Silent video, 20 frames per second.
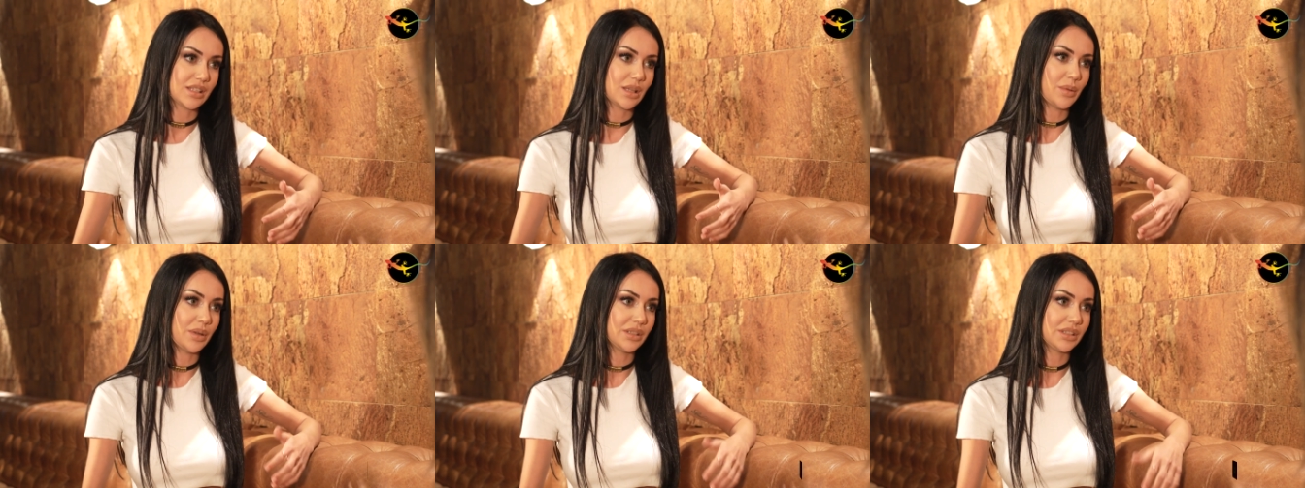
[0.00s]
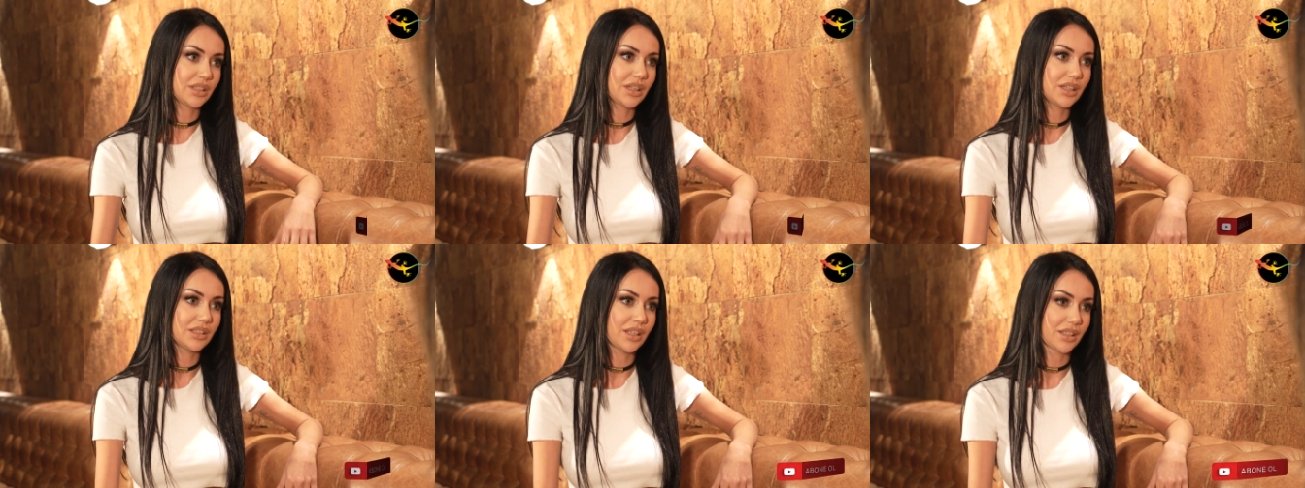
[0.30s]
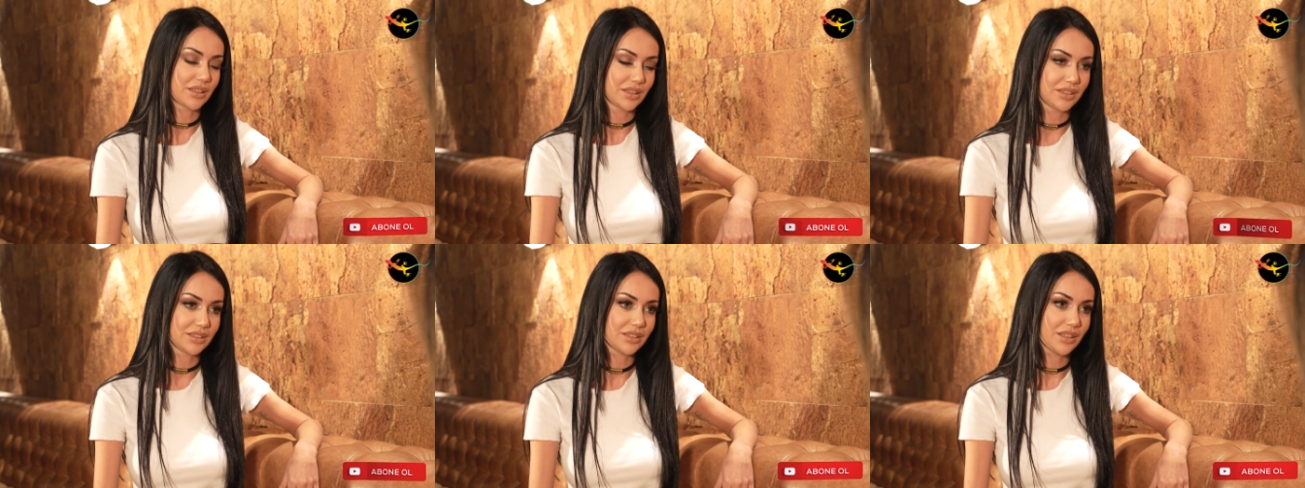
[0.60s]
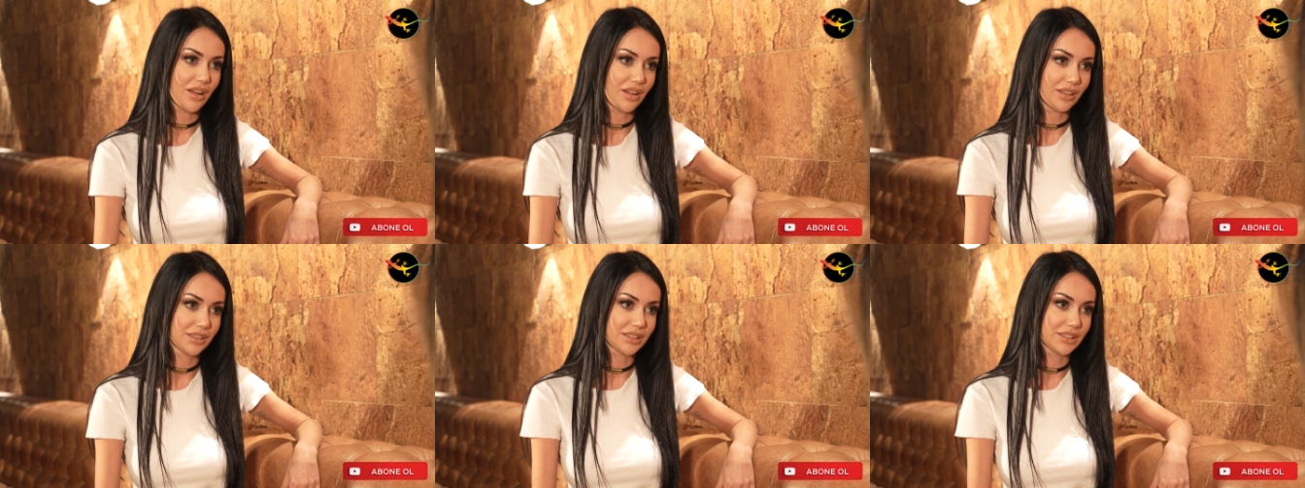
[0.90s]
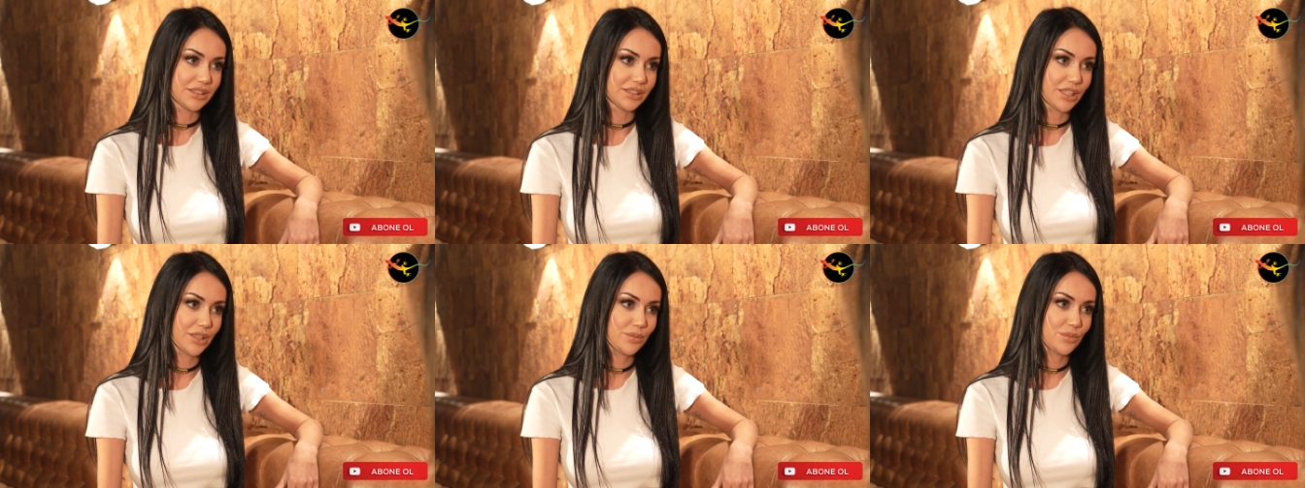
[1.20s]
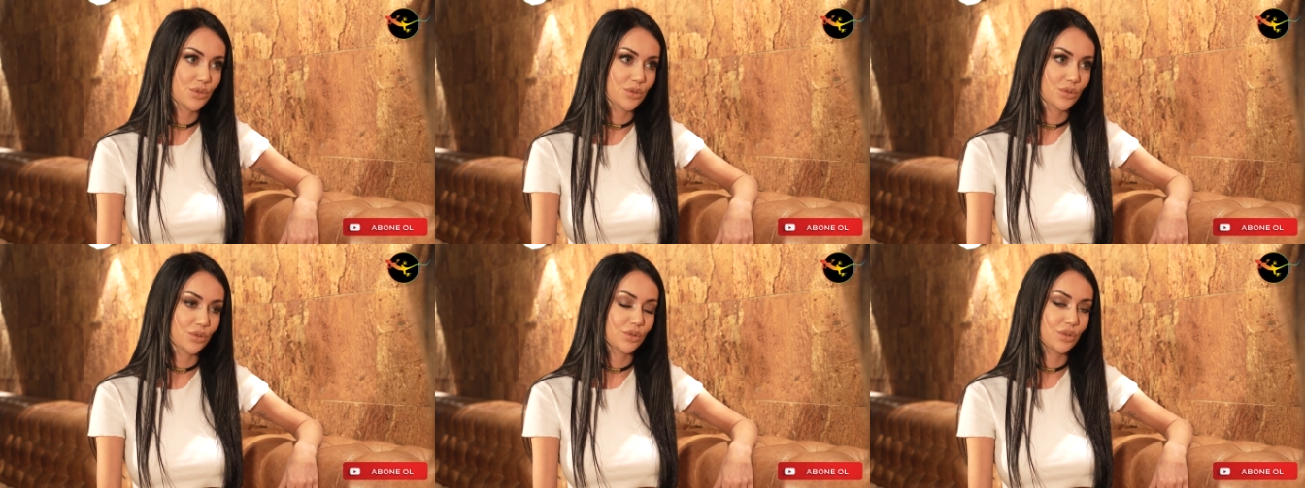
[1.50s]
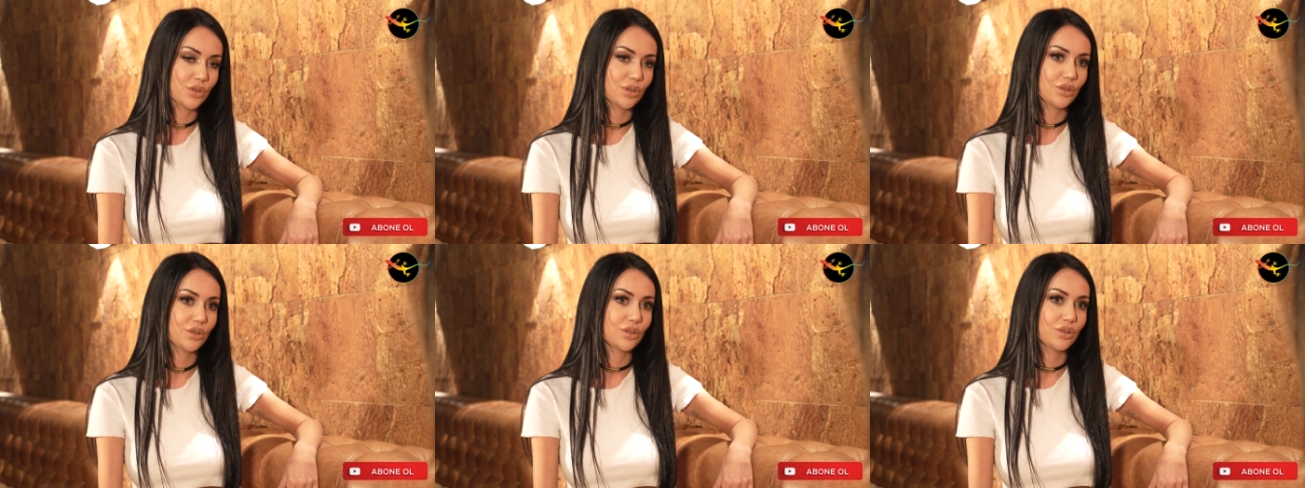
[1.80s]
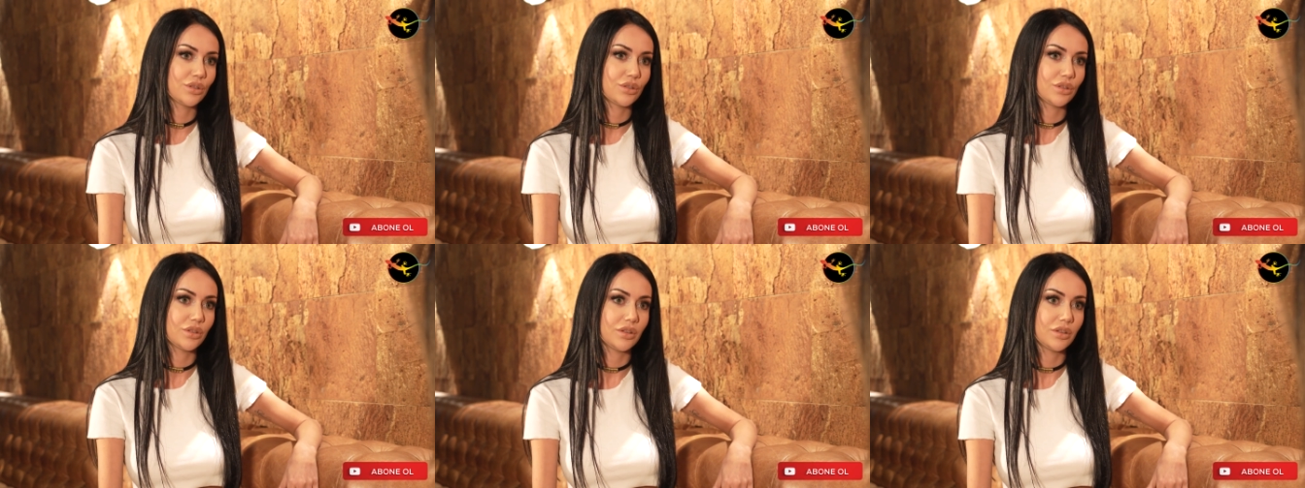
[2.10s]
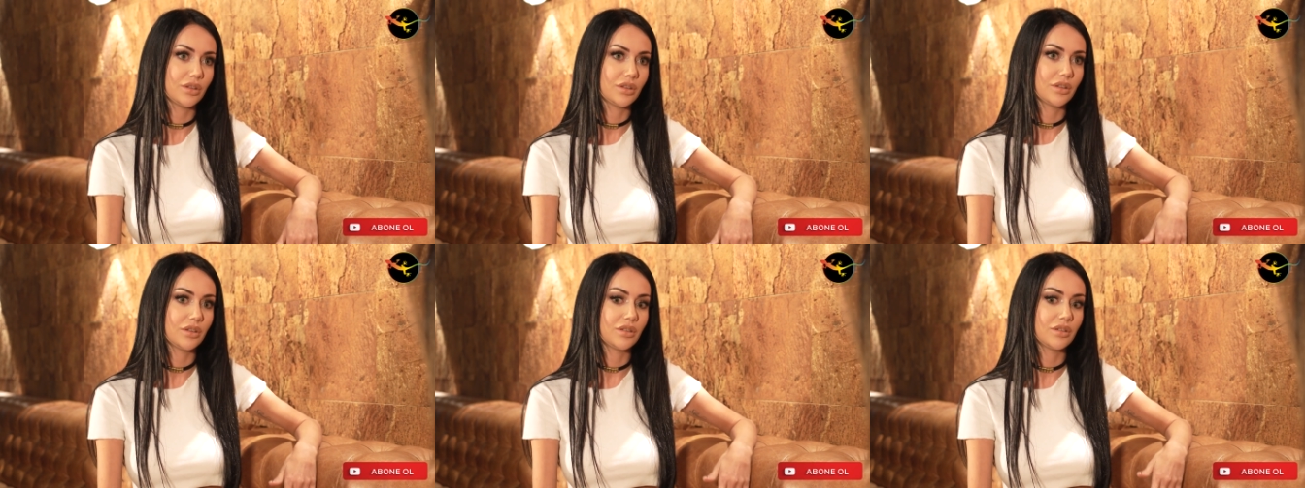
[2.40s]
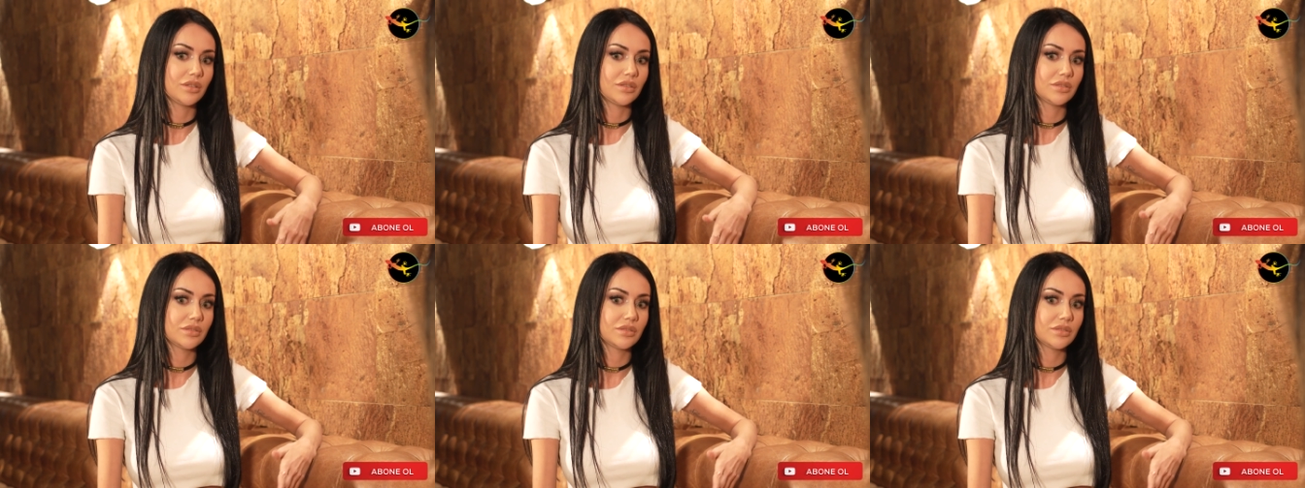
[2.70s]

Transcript: zamanda kanatları da altındayım. Çünkü e,